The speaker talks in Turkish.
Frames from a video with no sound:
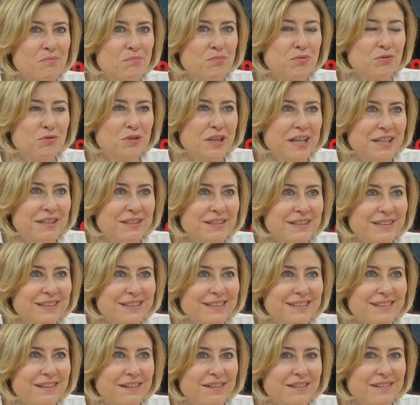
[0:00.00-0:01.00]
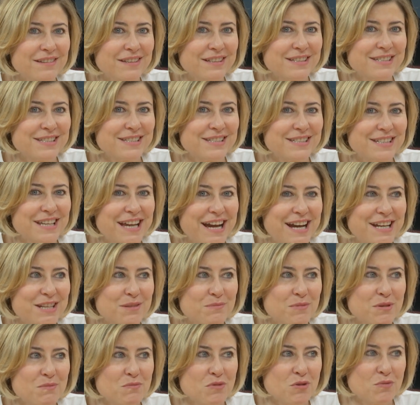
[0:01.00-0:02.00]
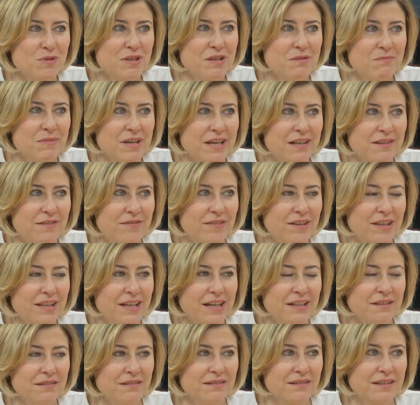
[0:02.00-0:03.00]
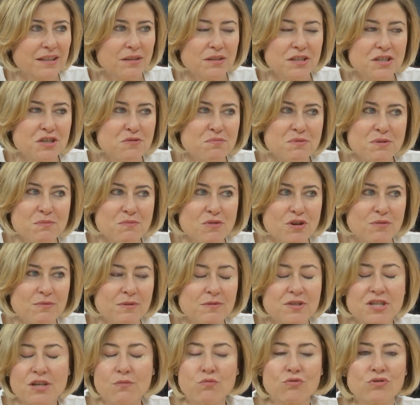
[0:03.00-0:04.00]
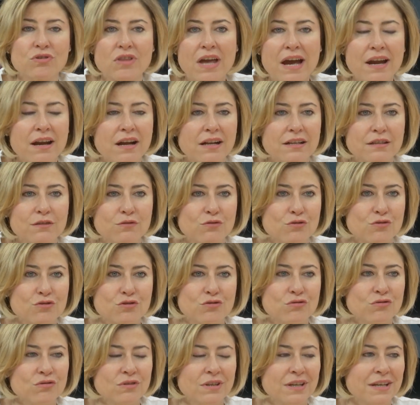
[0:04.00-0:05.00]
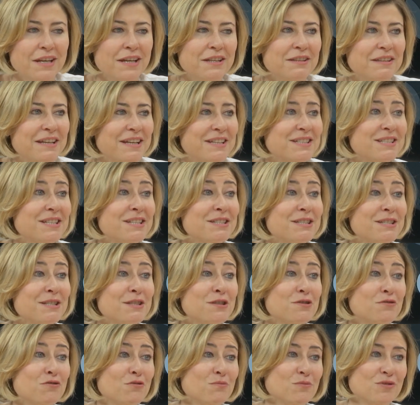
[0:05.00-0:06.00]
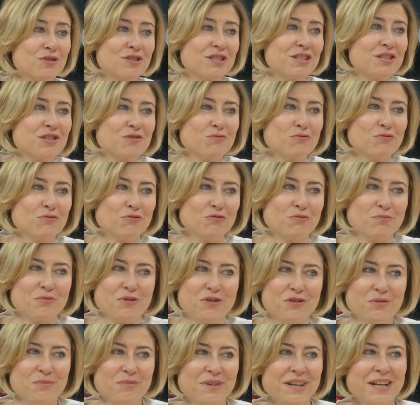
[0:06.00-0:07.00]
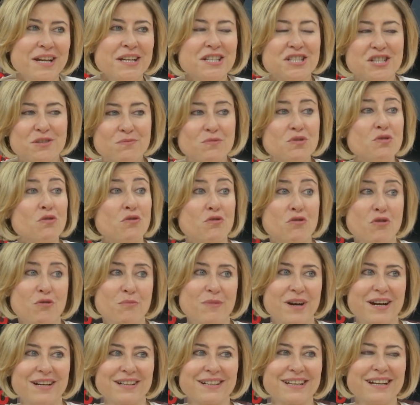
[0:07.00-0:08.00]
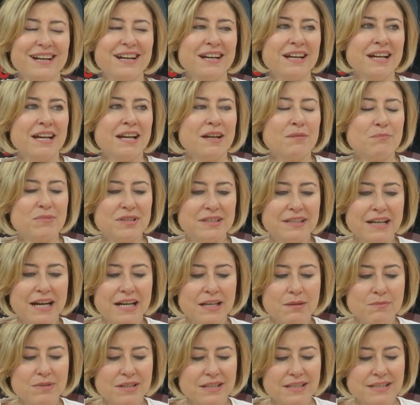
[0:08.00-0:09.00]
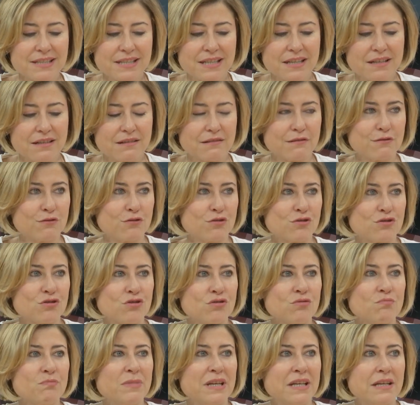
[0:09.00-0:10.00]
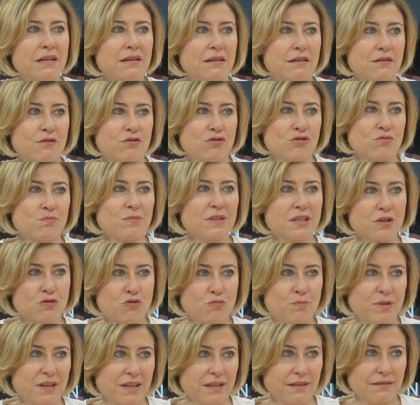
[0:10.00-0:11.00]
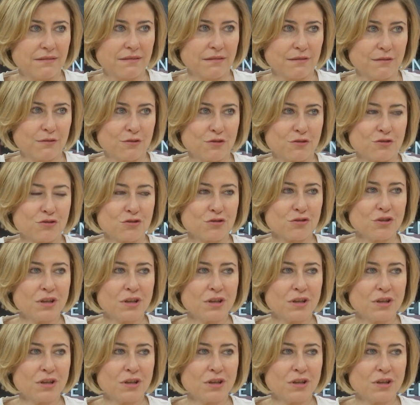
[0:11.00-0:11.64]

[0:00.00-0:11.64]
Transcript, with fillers: Bu dedi Nasıl yani bilmiyorum e-mail falan hiç bilmiyorum. Çabuk derhal gidiyorsun. Texas Instruments için unutmuyorum. Şimdi yok o marka. Hmm. Bir tane bilgisayar alıyorsun. Beni arıyorsun. Bir de şu paketi alıyorsun.